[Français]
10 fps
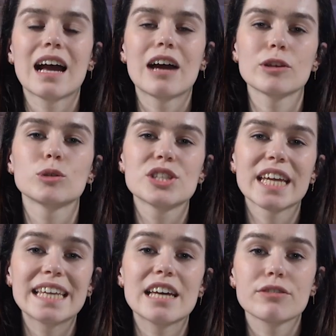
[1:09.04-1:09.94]
afin de
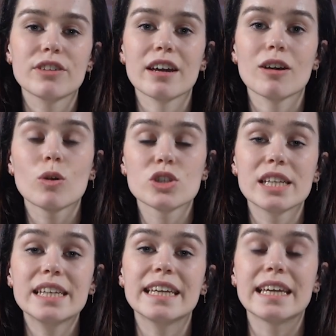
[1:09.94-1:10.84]
tirer d'affaire
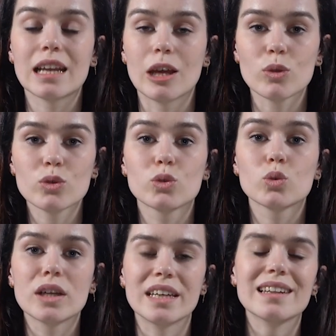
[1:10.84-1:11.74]
Angélique et Cléante,
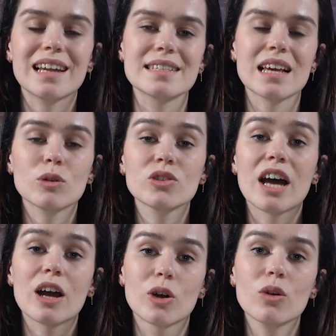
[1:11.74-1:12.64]
Toinette, la servante
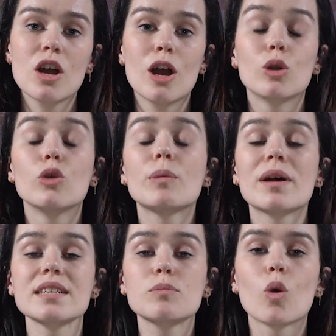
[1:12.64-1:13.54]
d'Argan, le fait
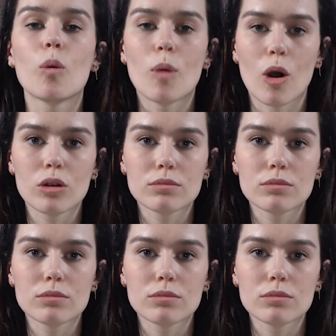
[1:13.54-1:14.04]
passer pour mort.